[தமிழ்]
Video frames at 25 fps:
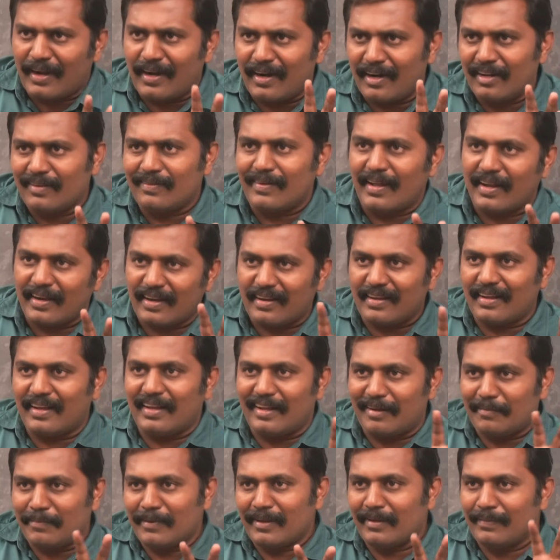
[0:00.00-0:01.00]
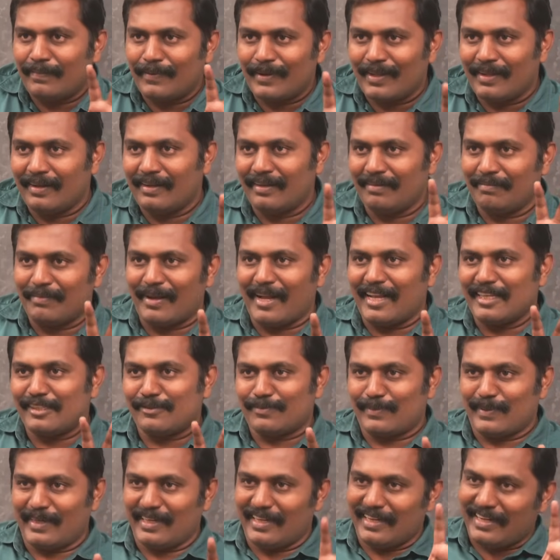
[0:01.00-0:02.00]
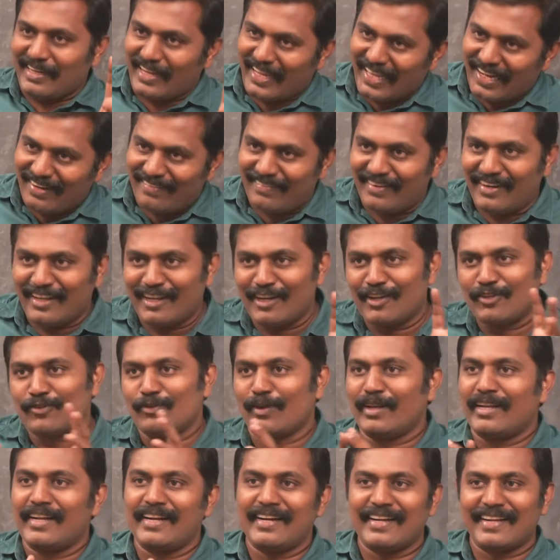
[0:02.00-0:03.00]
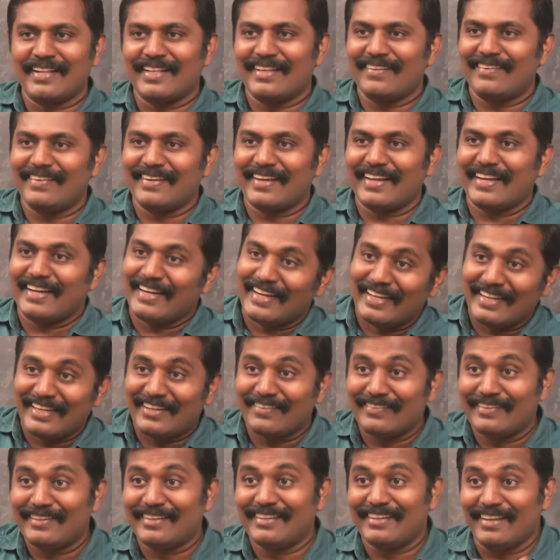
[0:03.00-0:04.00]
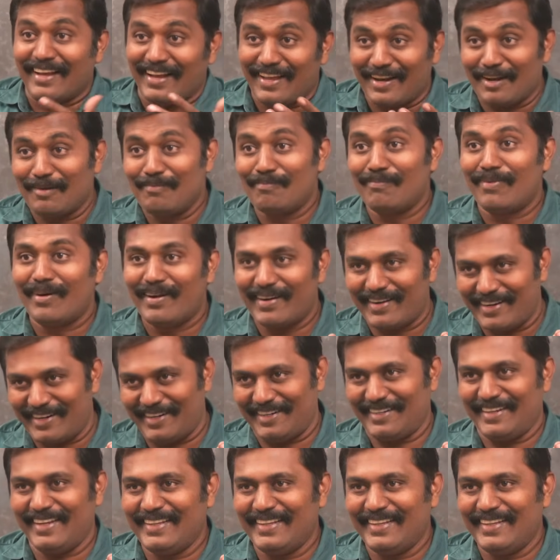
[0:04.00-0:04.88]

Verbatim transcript: நாளும் அக்கா அப்படி இப்படின்னு மேட்ச் பண்ணி கயல்வெளின்னு சொல்லிட்டு இருந்தாங்க இன்னைக்கு வந்து ஞானம்பாள்